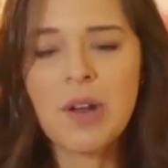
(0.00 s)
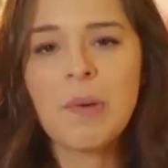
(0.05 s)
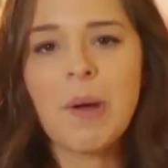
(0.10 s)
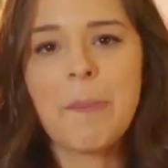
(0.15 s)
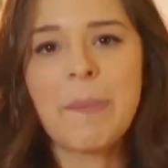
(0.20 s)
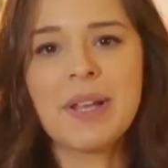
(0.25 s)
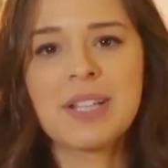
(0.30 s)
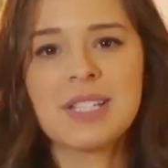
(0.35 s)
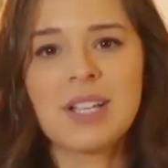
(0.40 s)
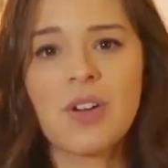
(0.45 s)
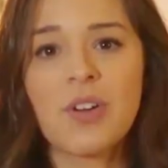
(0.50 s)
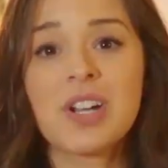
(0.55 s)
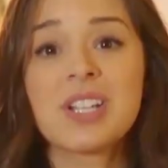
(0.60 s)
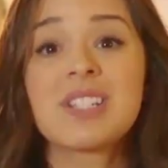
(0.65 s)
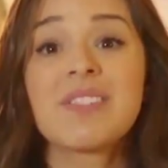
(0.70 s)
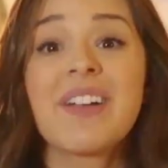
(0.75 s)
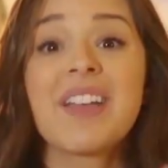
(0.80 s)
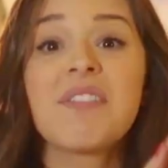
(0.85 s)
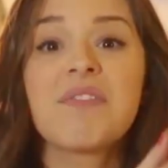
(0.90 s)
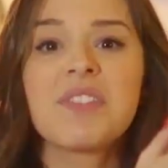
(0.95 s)
numa peça agora,
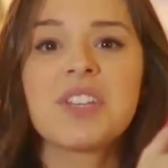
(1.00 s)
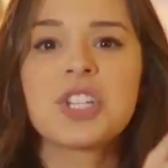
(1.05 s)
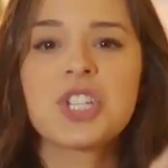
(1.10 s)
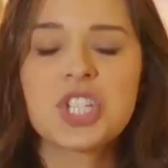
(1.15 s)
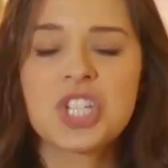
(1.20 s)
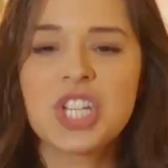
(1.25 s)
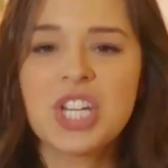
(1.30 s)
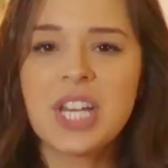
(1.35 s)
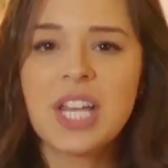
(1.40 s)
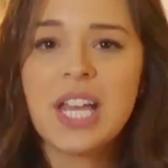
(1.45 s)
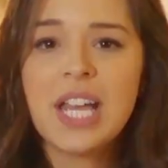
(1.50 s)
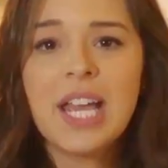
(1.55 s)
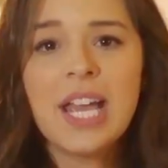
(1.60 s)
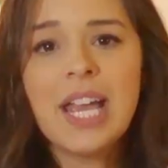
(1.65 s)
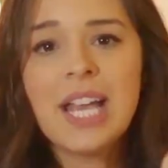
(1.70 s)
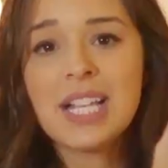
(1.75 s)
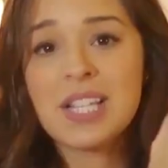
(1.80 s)
você vai investir,